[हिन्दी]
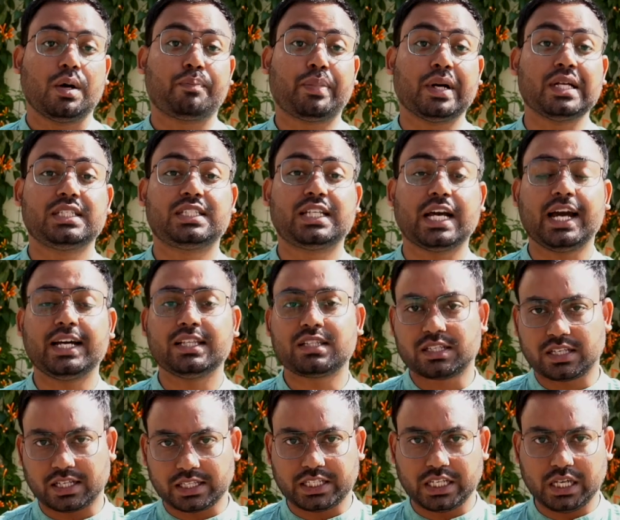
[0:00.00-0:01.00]
पंचायत
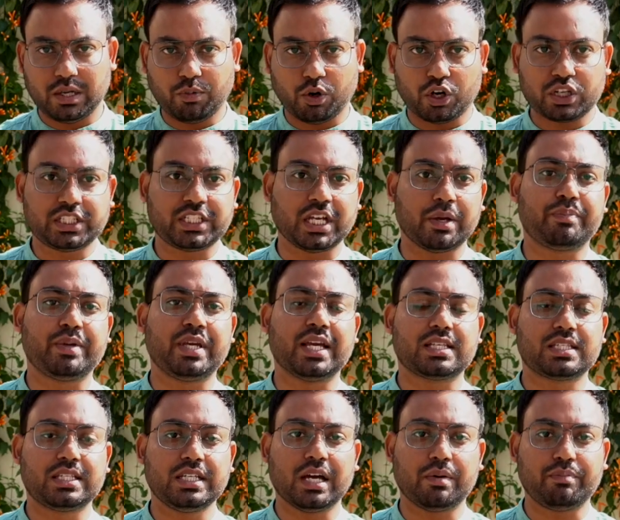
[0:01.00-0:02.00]
सचिव और
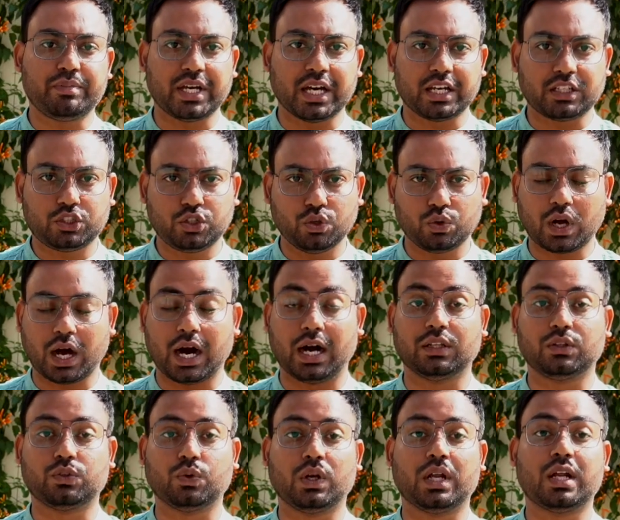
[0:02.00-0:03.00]
जेपीएससी अभ्यर्थियों का
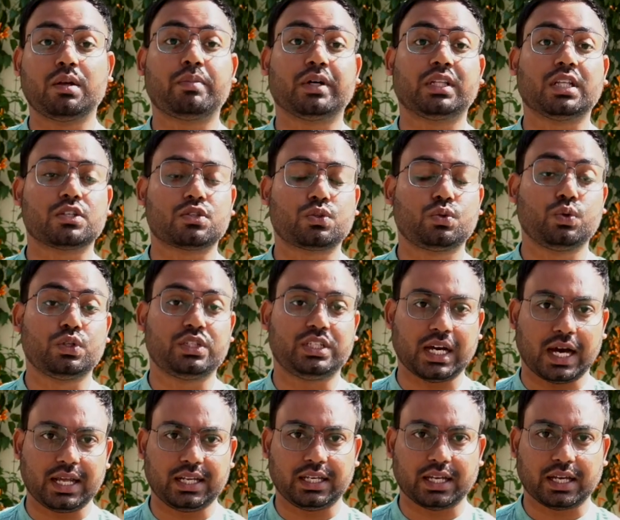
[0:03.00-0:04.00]
आंदोलन बदस्तूर
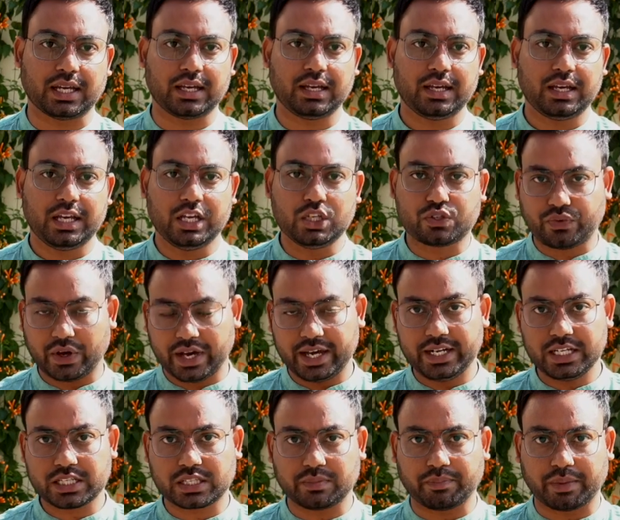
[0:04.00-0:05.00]
जारी है इस
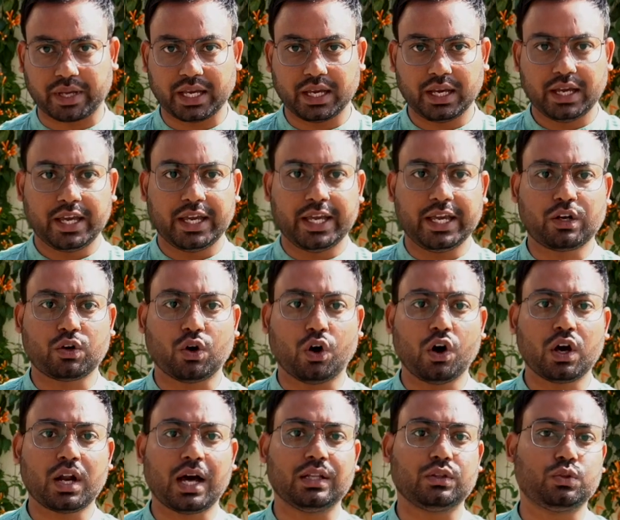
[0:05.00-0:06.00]
फहरिस्त में एक
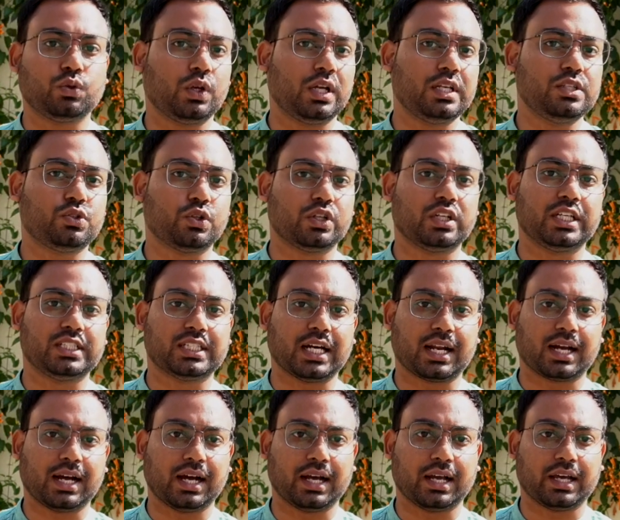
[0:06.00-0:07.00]
और आंदोलन जुड़ने जा
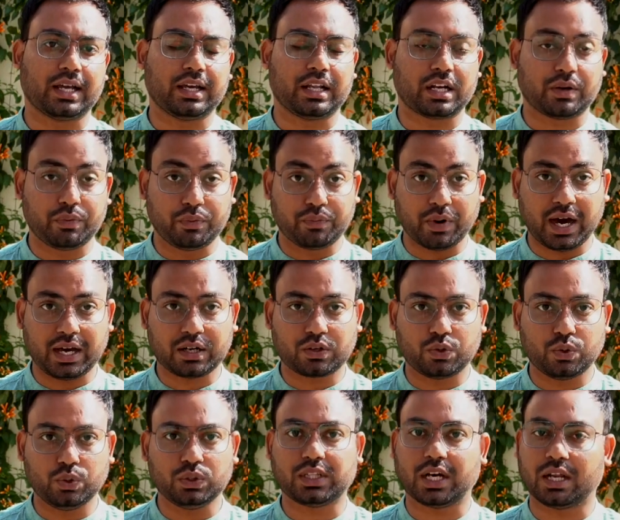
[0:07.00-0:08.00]
रहा है रविवार
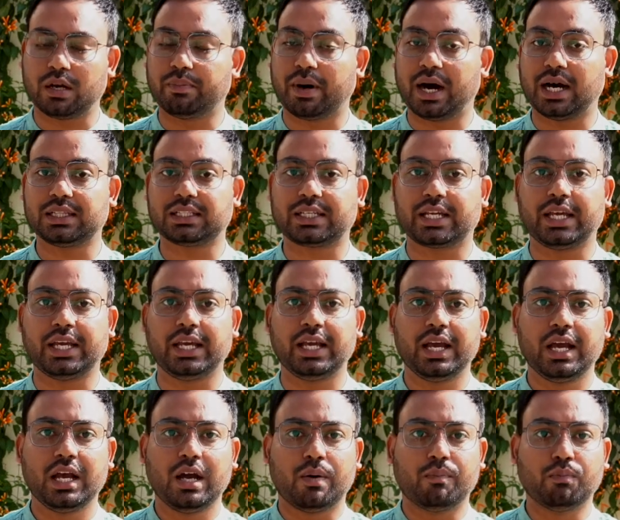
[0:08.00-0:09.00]
को धनबाद के
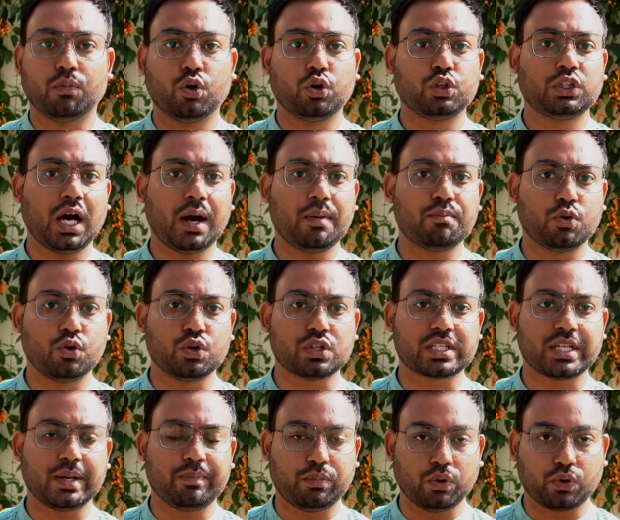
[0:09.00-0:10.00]
मोहदा मोड़
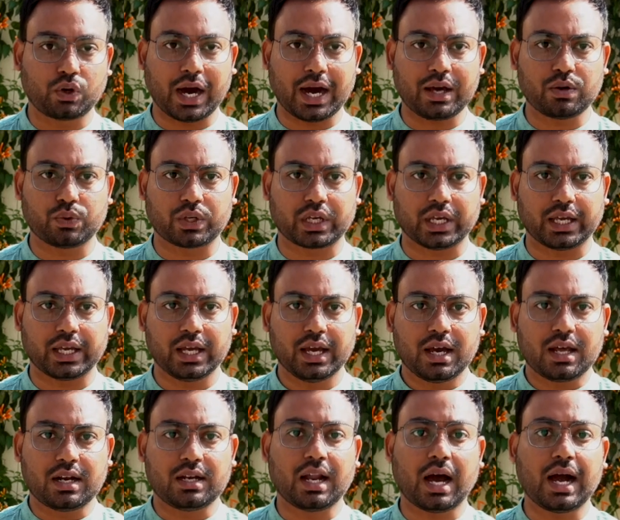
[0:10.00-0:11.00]
से बोकारो के
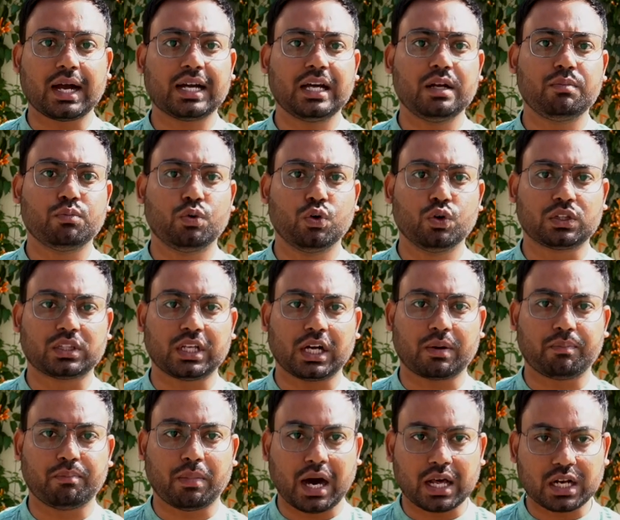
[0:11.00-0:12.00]
नागन मोड़ तक
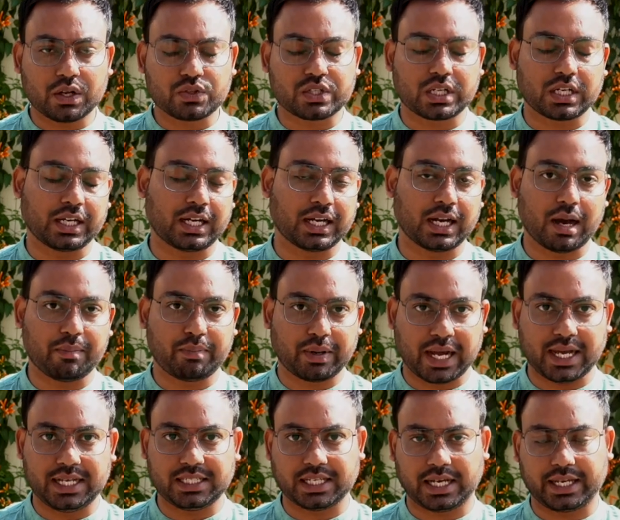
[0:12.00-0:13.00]
मानव श्रृंखला
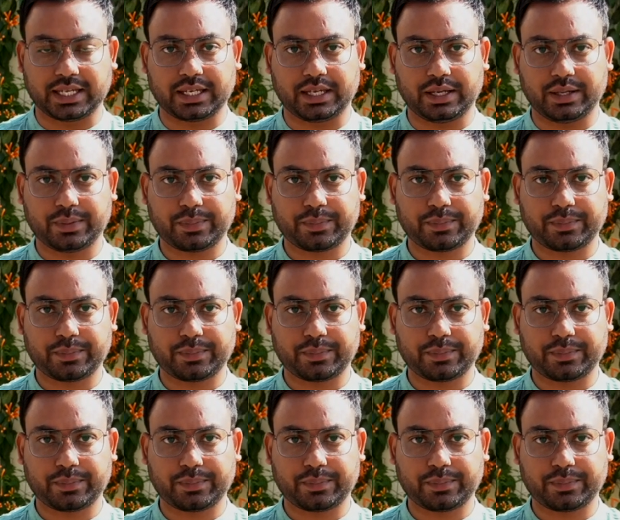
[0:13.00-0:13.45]
बनाई जाएगी